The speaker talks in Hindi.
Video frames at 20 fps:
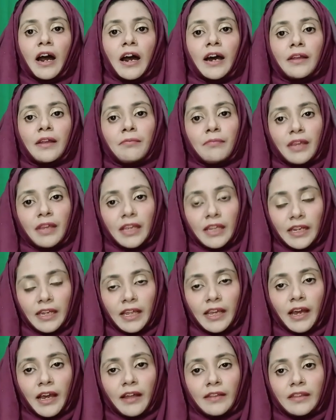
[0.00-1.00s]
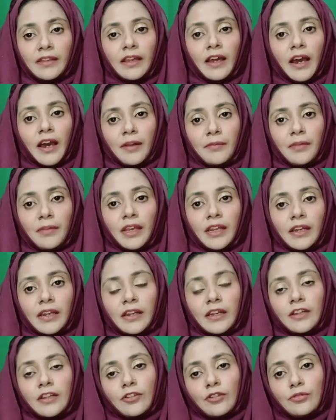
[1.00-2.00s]
हर महीने आती हैं हर
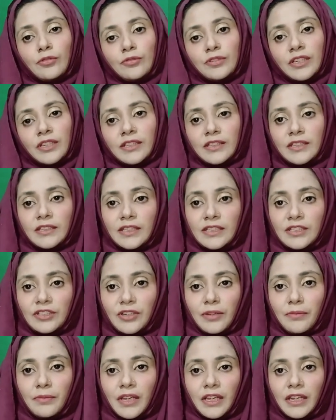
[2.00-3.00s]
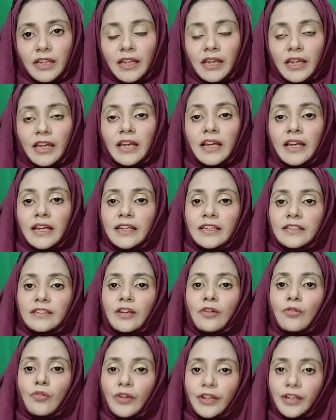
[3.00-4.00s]
महीने नहीं तो दूसरे से तीसरे महीने
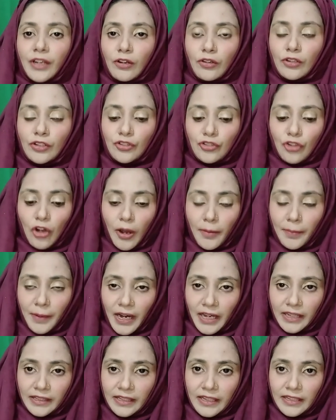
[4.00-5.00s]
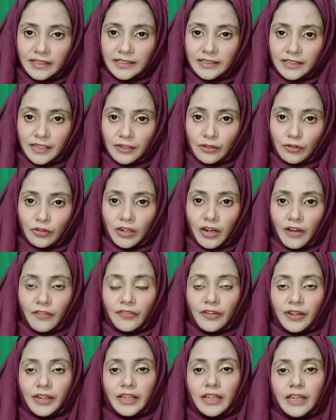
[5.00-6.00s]
इसकी कोई ना कोई जॉब आती है
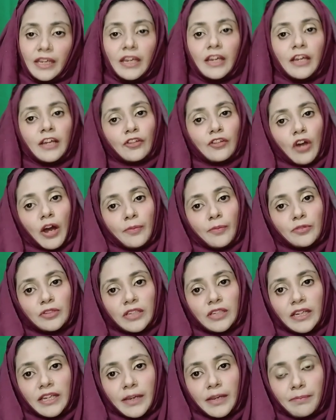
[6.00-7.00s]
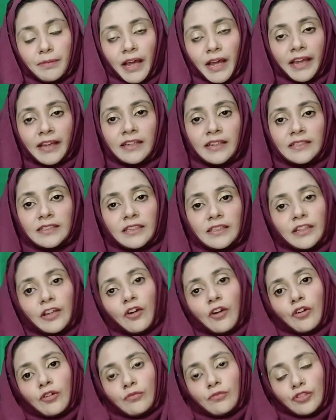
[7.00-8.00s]
स्टेनोग्राफर की तो आप उसके लिए अप्लाई कर
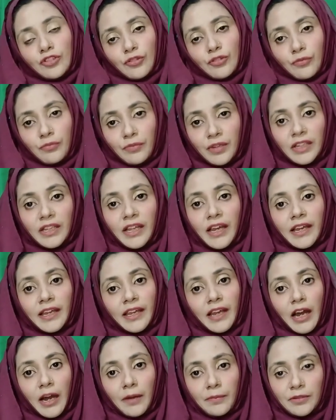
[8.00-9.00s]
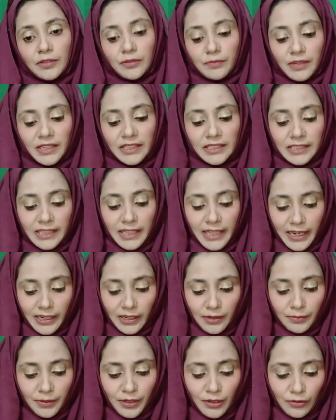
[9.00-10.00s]
सकते हैं और मुझे उम्मीद है कि आप उसमें
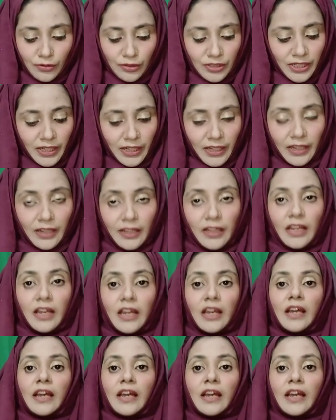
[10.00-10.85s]
सिलेक्ट भी हो जाएंगे